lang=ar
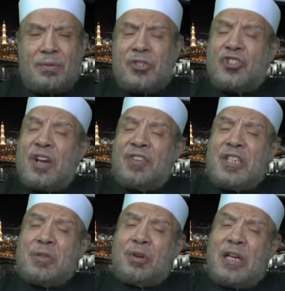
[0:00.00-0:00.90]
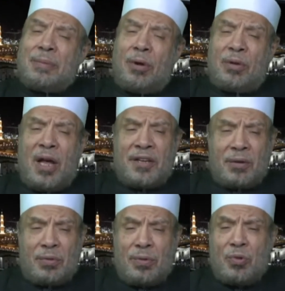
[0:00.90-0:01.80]
والشافعي رحمه الله
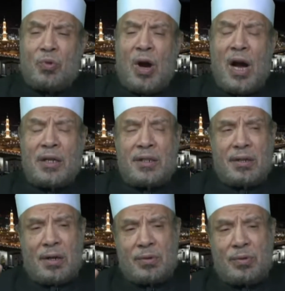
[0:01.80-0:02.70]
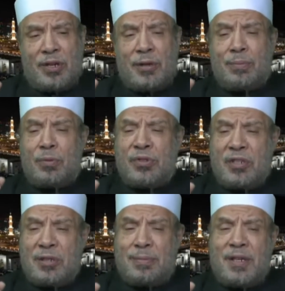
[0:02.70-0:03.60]
يقول واكره
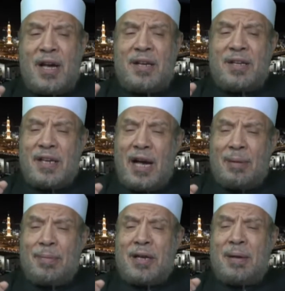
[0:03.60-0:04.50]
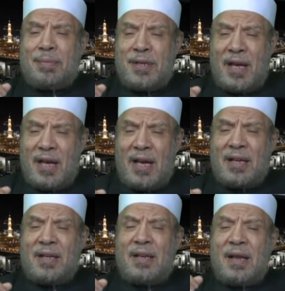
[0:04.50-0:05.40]
للمسلم ان يعمل
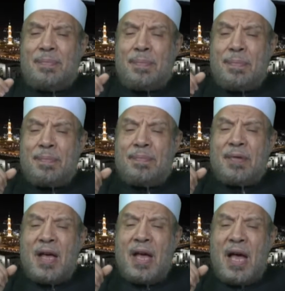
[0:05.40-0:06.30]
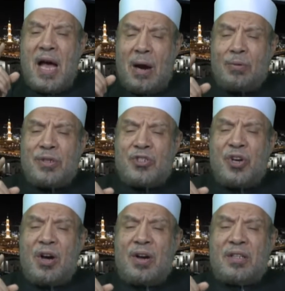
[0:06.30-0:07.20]
بناء أو
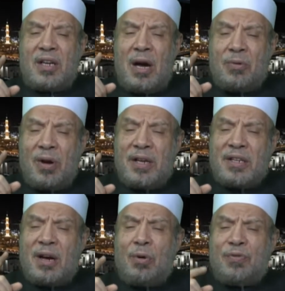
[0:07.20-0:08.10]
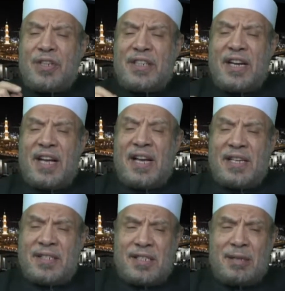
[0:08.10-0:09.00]
نجارة أو غيره في
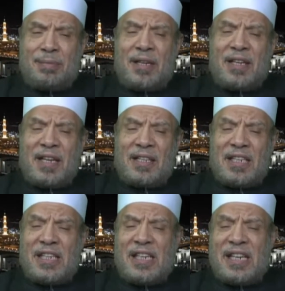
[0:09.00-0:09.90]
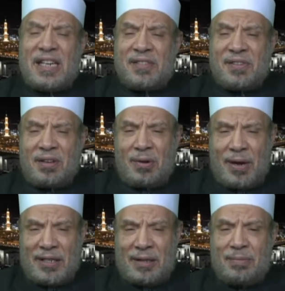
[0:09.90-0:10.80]
كنائسهم التي
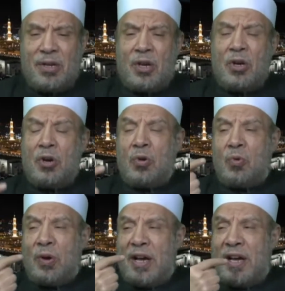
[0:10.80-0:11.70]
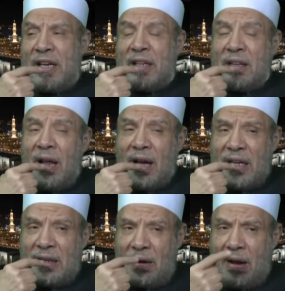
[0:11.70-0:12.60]
لصلواتهم وإطلاق
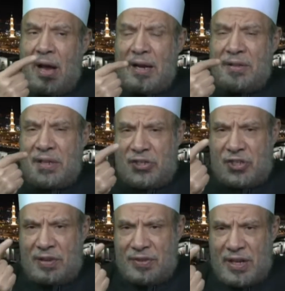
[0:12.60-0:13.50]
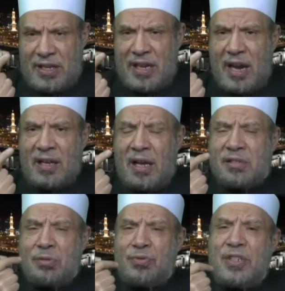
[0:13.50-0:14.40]
الكراهة عند الشافعي الأصل